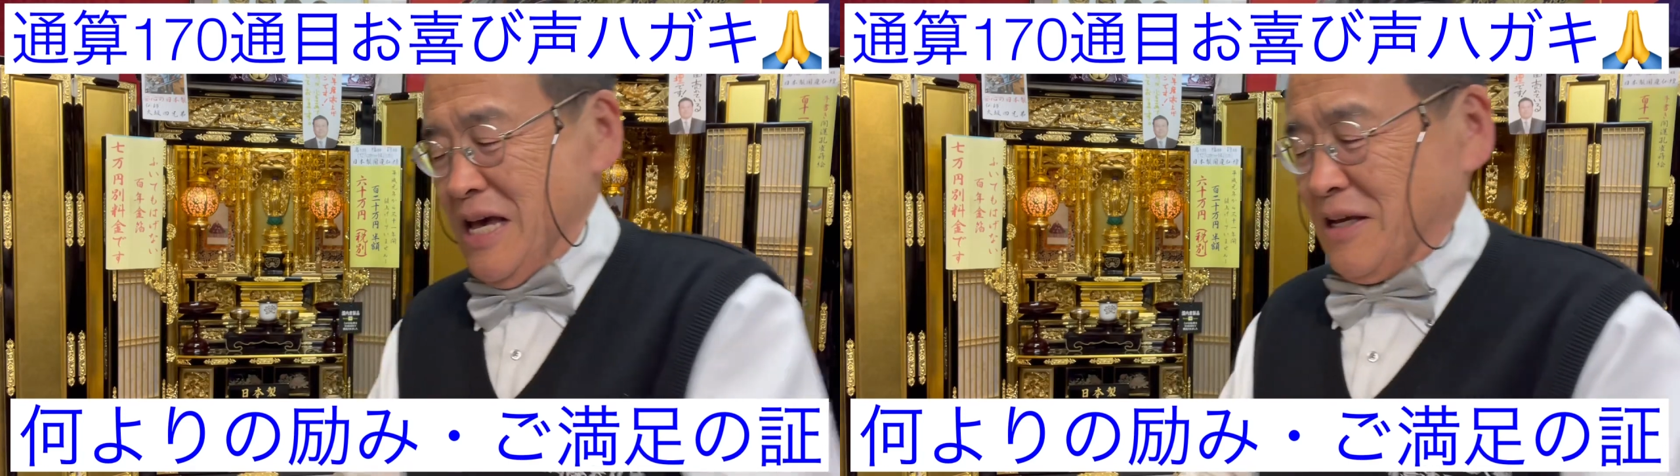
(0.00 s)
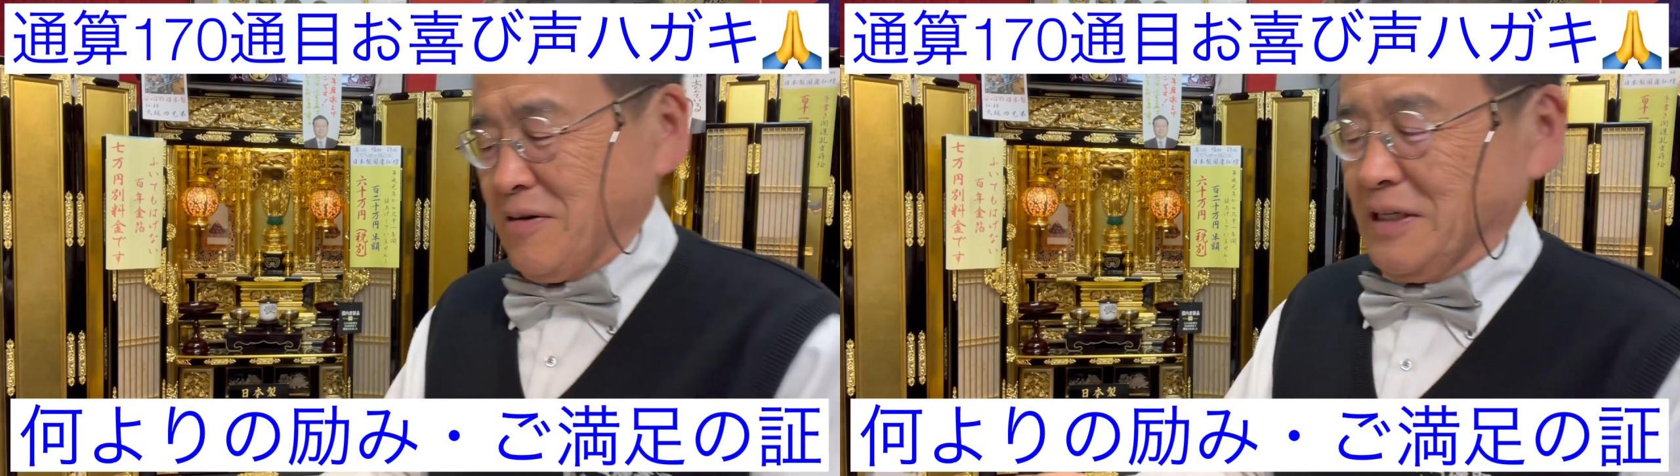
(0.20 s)

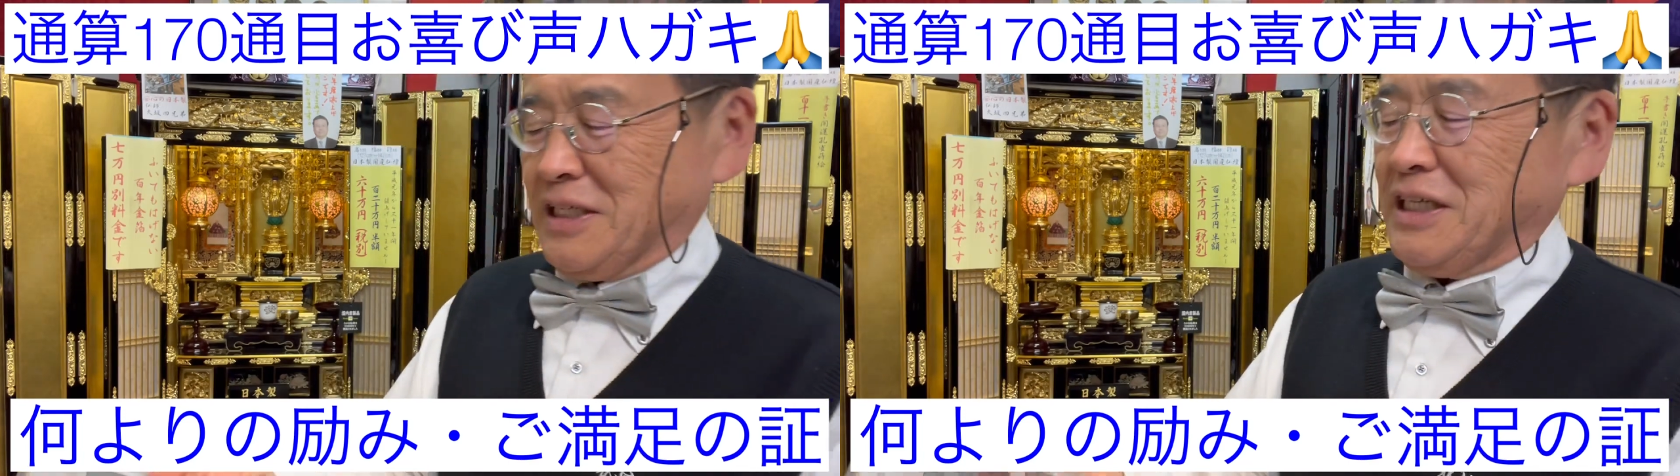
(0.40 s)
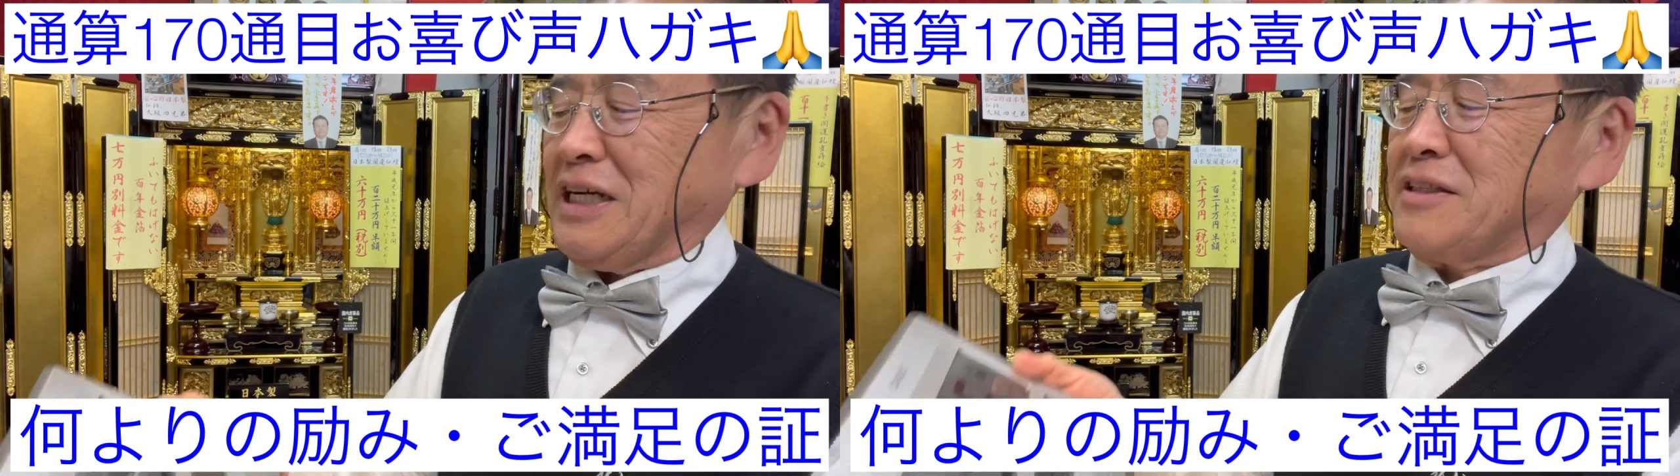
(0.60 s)
今日は
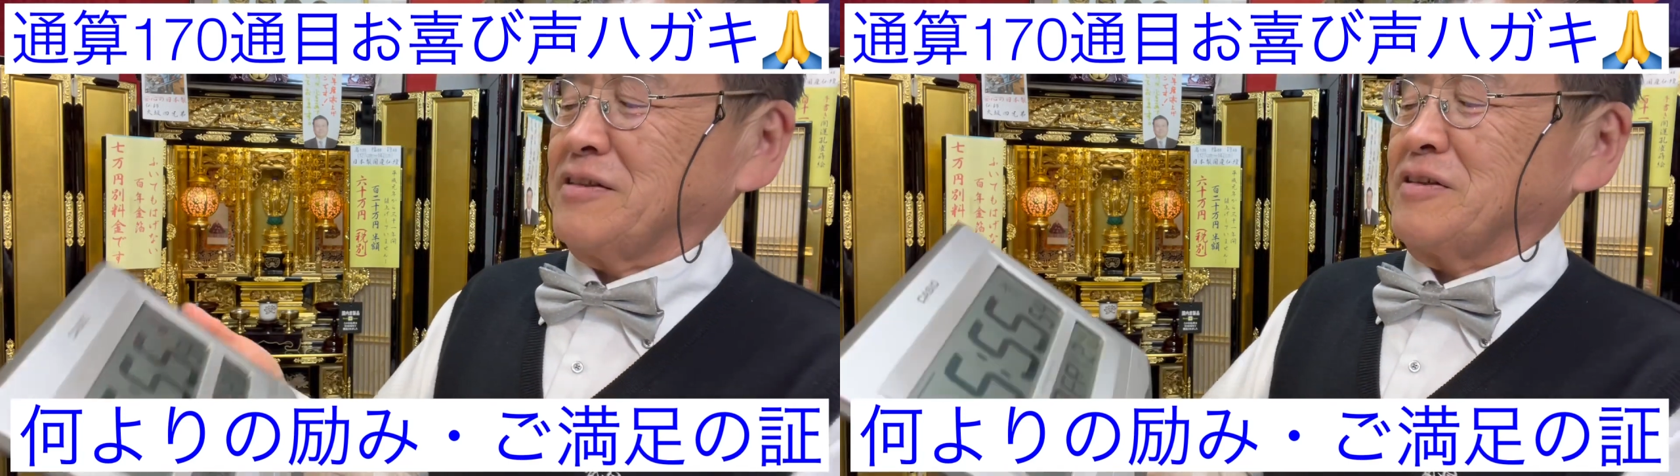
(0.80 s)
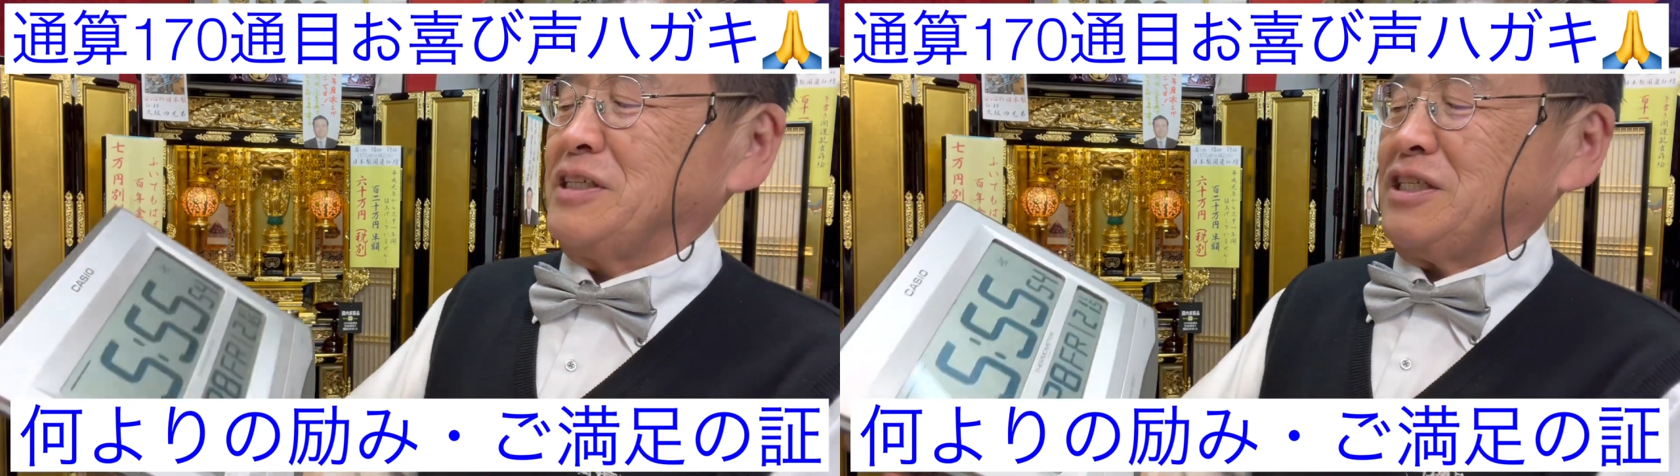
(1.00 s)
4月
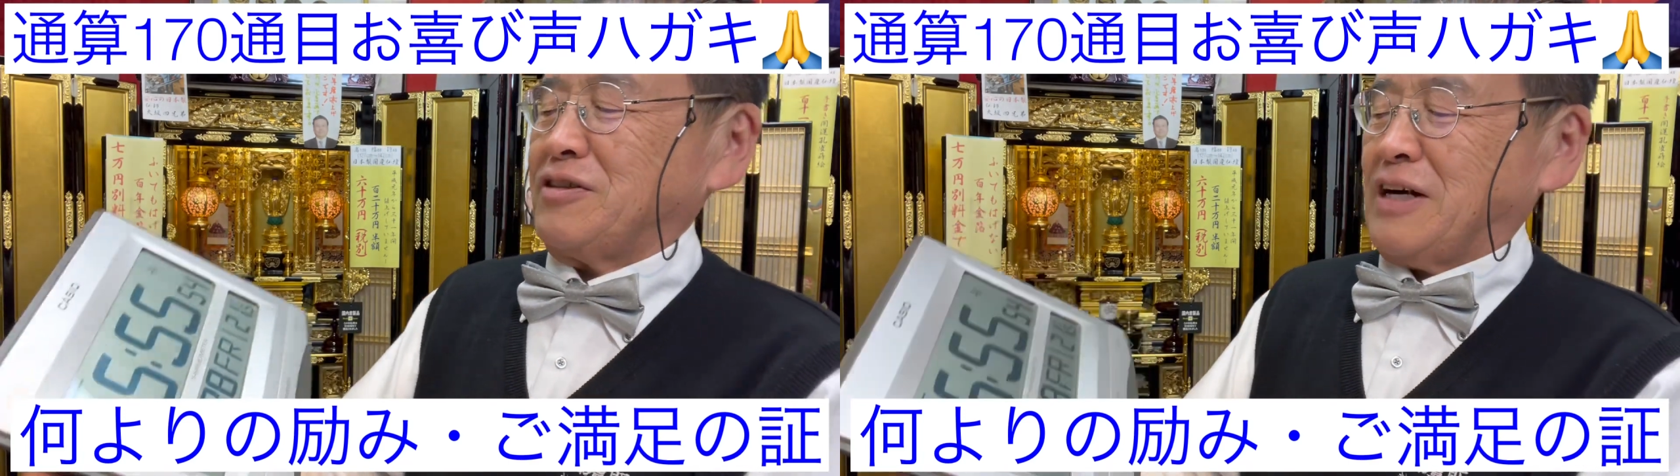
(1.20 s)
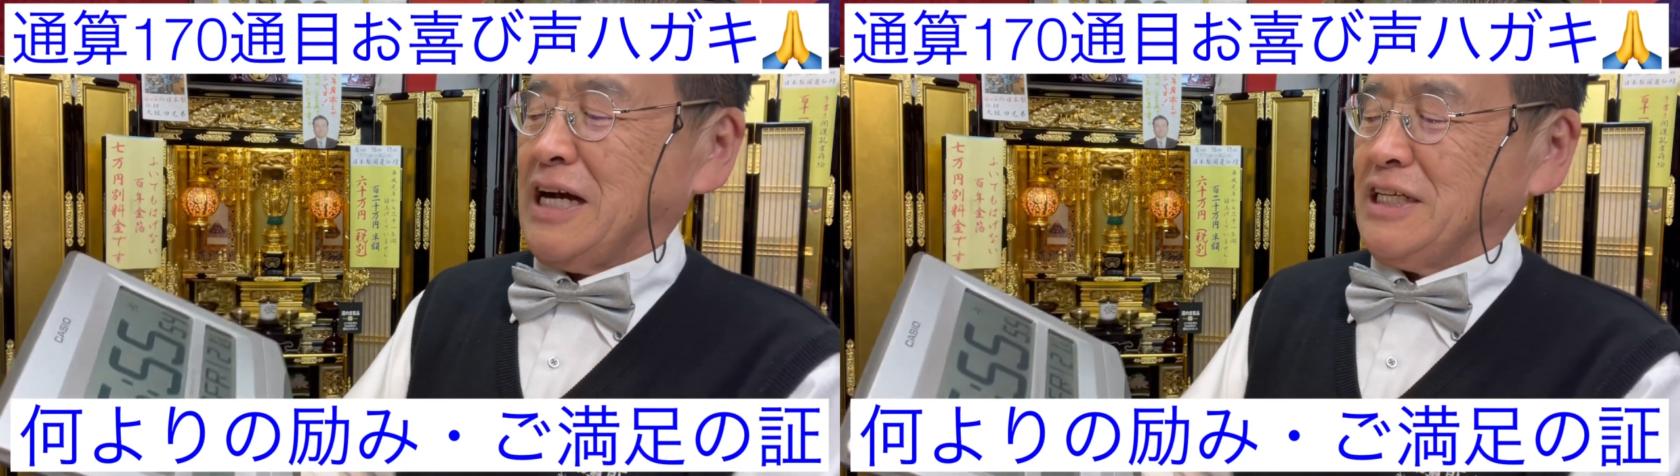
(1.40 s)
の
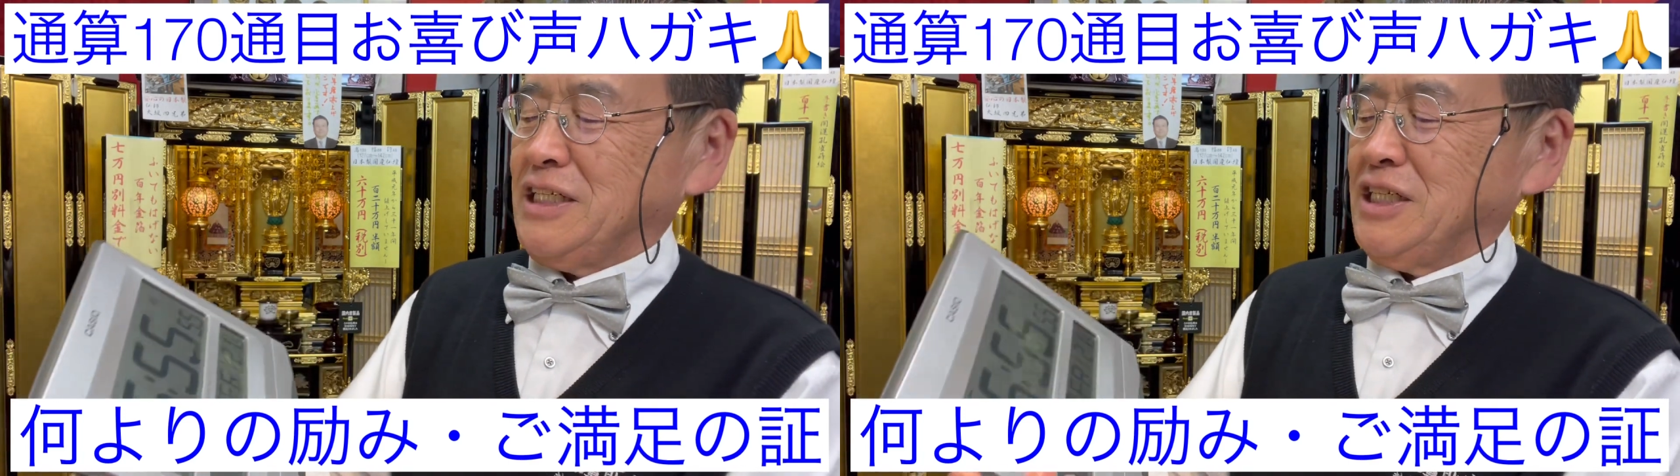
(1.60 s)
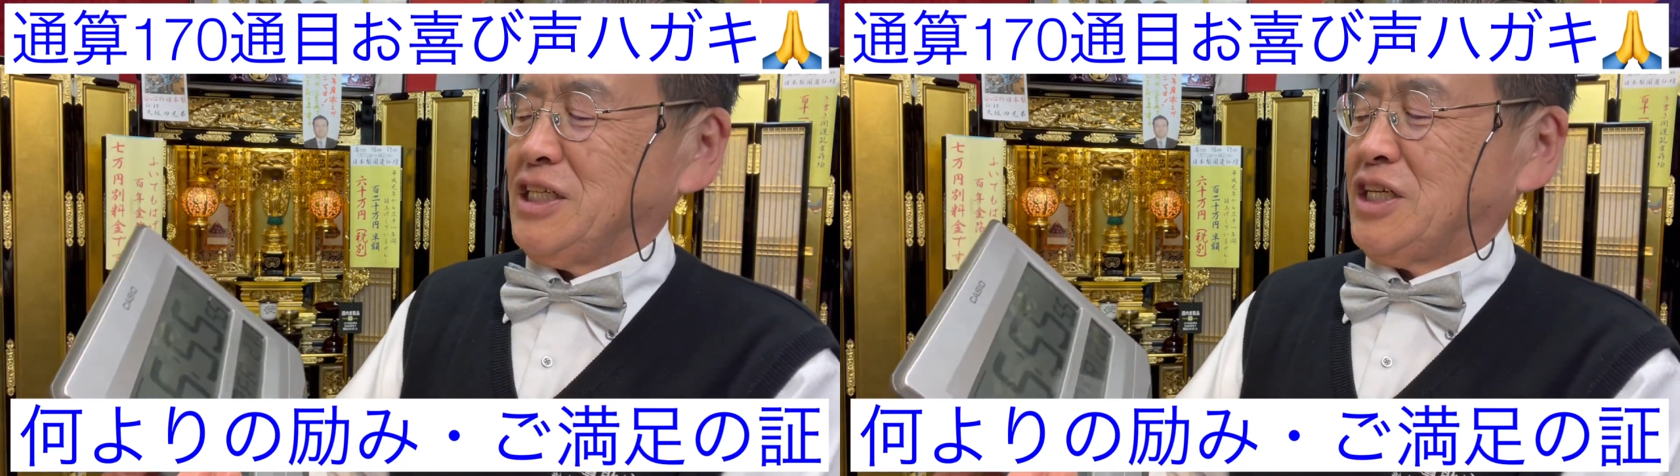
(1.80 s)
28
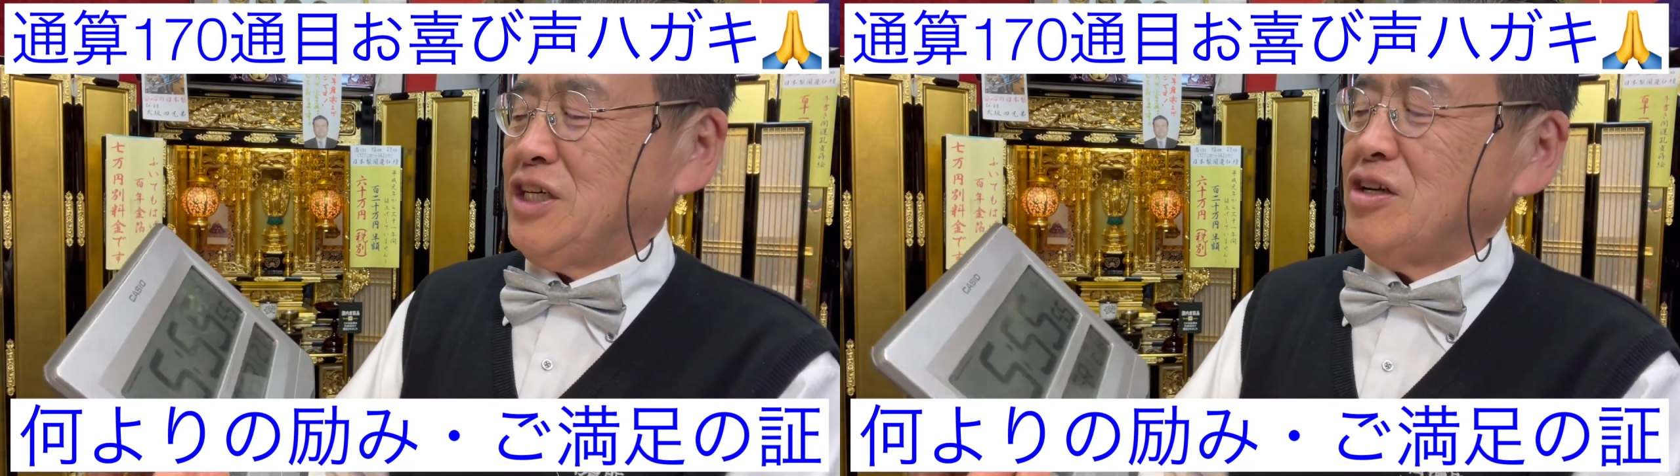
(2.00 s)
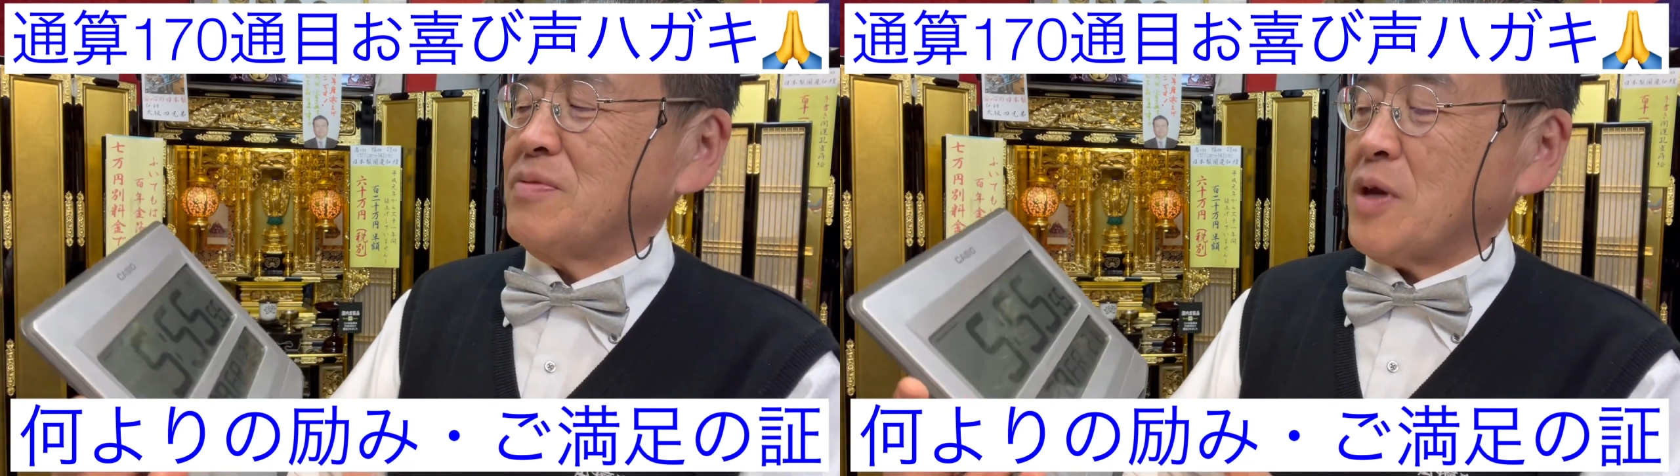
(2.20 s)
日
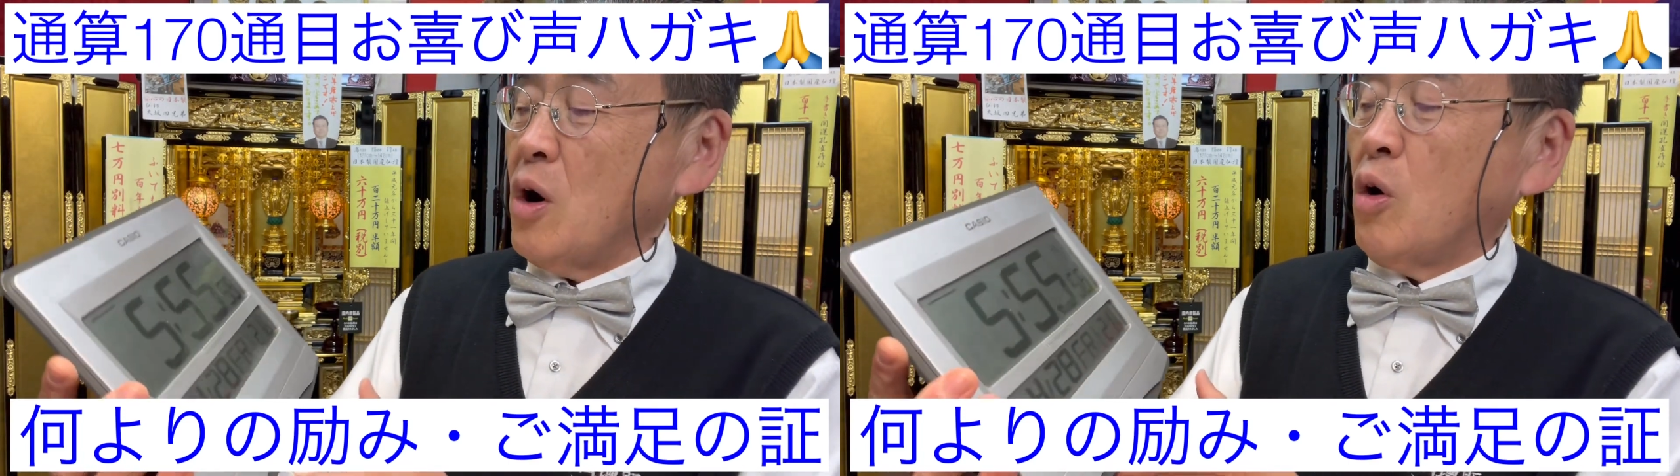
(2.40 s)
金曜日。